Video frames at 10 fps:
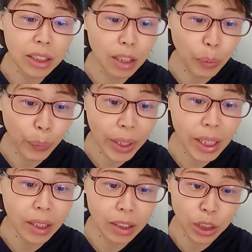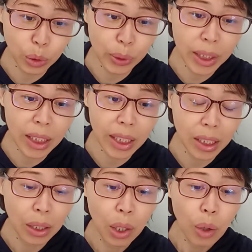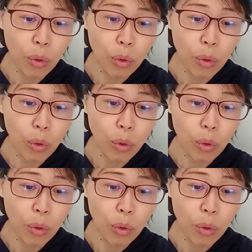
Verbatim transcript: 日的回忆》的首映礼，